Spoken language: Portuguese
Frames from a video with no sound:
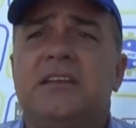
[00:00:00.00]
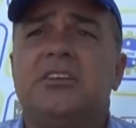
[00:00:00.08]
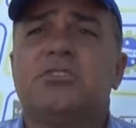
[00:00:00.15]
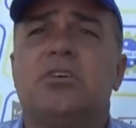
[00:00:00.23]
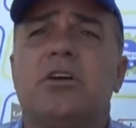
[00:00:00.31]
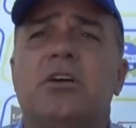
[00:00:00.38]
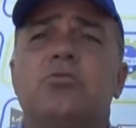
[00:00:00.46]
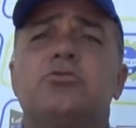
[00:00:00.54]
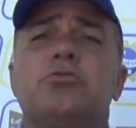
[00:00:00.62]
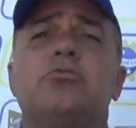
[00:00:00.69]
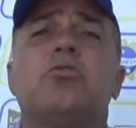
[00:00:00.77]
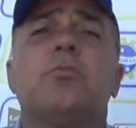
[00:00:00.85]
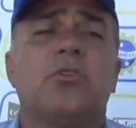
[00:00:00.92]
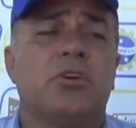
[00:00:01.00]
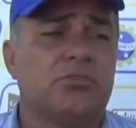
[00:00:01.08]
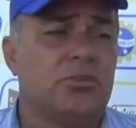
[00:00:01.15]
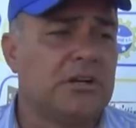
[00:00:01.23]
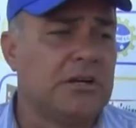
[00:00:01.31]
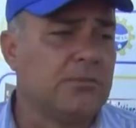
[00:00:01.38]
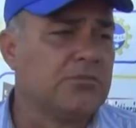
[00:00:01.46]
e jogar um jogo como nós
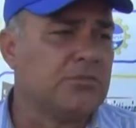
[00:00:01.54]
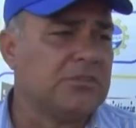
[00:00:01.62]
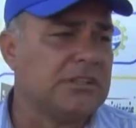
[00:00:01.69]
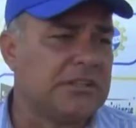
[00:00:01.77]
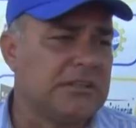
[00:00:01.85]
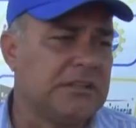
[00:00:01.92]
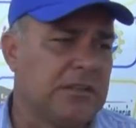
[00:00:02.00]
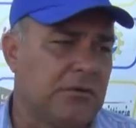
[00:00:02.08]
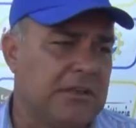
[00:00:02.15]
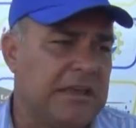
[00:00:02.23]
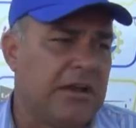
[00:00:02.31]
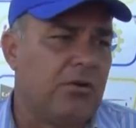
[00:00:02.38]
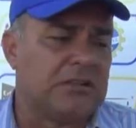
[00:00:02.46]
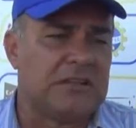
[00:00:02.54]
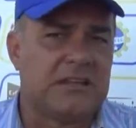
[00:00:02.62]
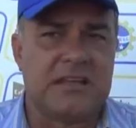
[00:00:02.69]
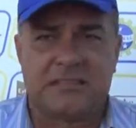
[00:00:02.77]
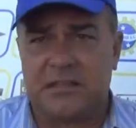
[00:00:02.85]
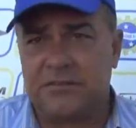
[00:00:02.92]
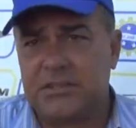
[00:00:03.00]
jogamos hoje aqui, ter uma derrota
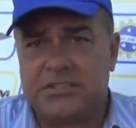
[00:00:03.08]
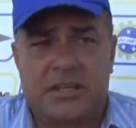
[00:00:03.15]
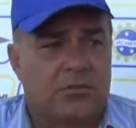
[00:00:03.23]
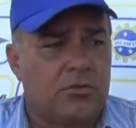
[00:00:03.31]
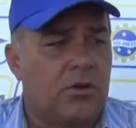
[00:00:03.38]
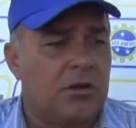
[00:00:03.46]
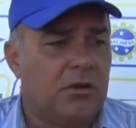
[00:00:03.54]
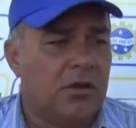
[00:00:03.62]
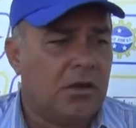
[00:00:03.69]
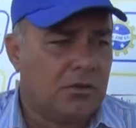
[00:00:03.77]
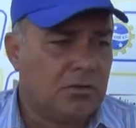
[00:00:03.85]
dessa é vexatório.